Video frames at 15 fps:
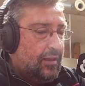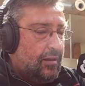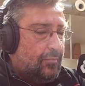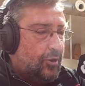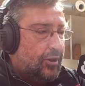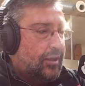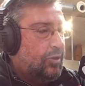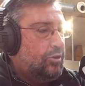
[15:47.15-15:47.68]

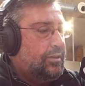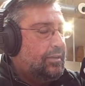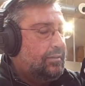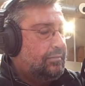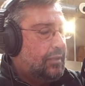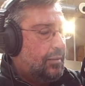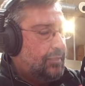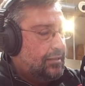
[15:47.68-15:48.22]
porque hoy
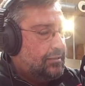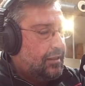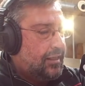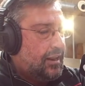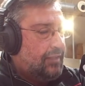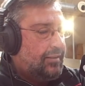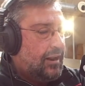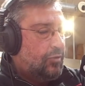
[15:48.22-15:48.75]
también se
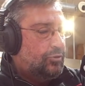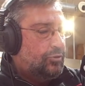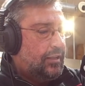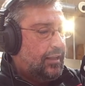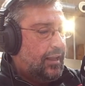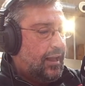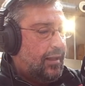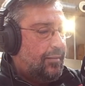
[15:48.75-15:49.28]
celebra un
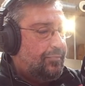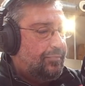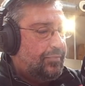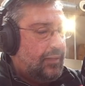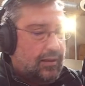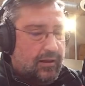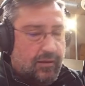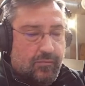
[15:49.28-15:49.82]
día
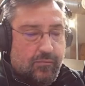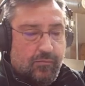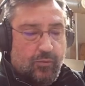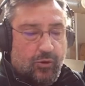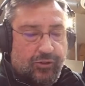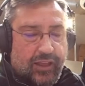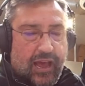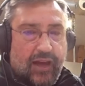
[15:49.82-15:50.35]

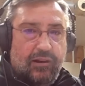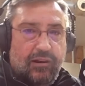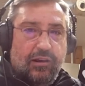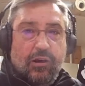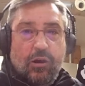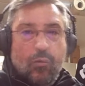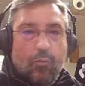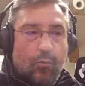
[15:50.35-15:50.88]
mundial
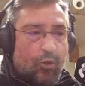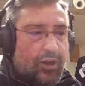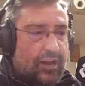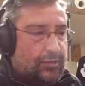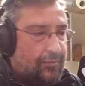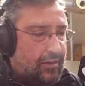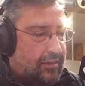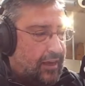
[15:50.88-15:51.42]
muy
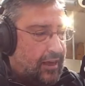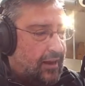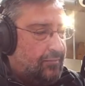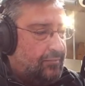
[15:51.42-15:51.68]
especial.